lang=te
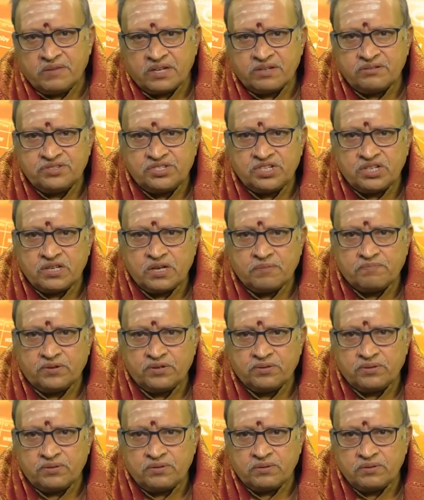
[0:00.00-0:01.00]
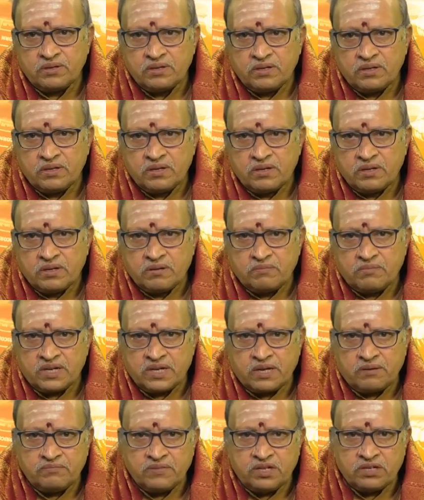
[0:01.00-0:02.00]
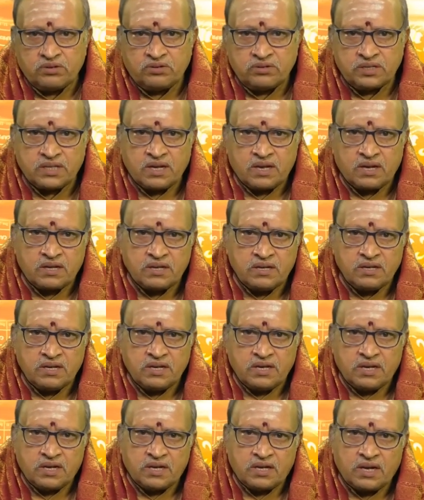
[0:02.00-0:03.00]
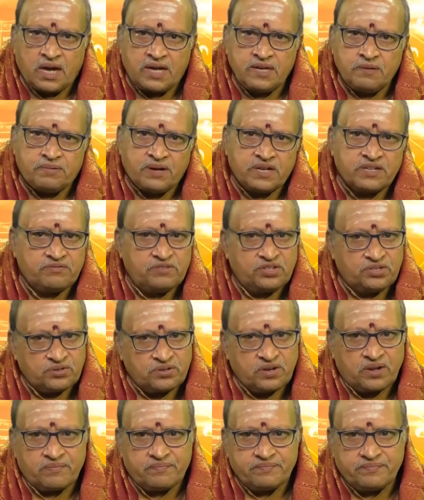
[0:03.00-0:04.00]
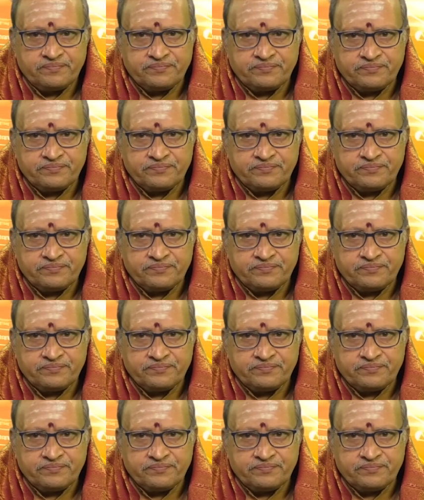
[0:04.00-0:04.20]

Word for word: మనం చిన్నప్పుడు మన అమ్మ నోట లాలిపాట వింటున్నాం